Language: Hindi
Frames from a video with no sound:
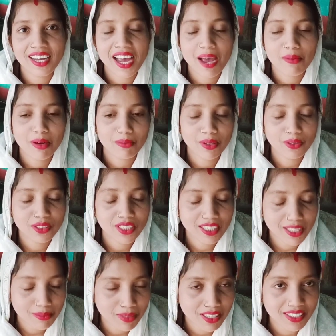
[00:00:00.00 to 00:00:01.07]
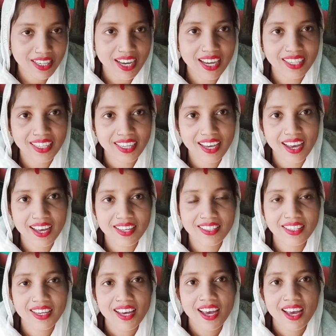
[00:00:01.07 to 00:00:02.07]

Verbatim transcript: खा में बहुत ज़्यादा मज़ा आ गया आज